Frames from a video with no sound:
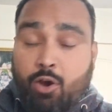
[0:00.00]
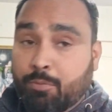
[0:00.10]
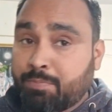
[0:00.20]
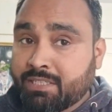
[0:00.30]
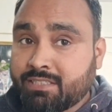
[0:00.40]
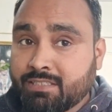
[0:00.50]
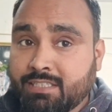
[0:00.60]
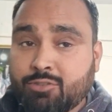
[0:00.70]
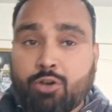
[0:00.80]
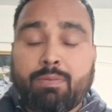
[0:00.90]
ऑपरेशन
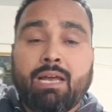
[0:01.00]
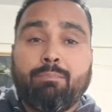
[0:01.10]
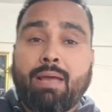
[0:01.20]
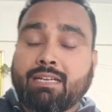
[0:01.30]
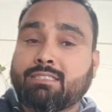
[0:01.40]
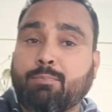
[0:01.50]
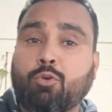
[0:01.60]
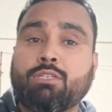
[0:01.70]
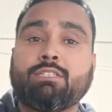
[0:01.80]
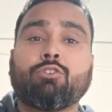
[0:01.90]
की जॉब है बैक
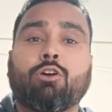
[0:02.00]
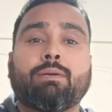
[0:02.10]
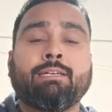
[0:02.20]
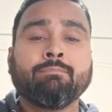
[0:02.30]
सपोर्ट की जॉब है